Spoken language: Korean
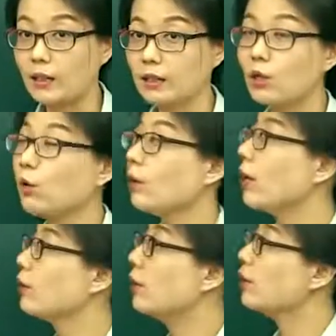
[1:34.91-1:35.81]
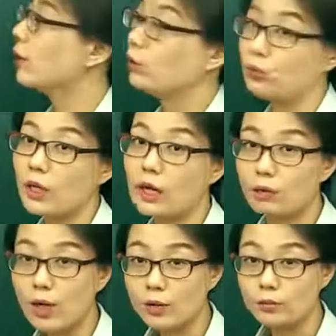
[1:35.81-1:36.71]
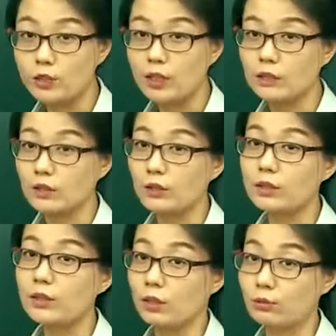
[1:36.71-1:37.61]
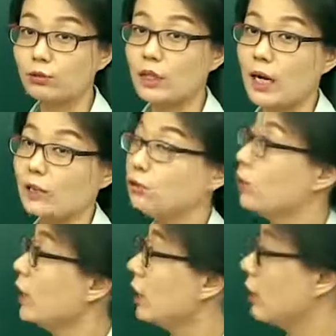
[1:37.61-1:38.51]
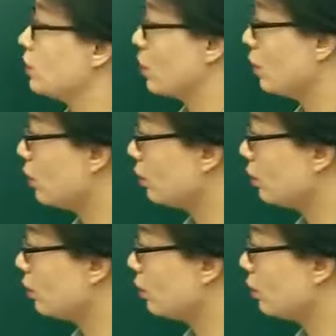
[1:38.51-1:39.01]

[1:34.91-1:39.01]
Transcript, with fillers: 이것과 굉장히 유사한 화합물이라는 것을 여러분들이 알 수가 있겠죠.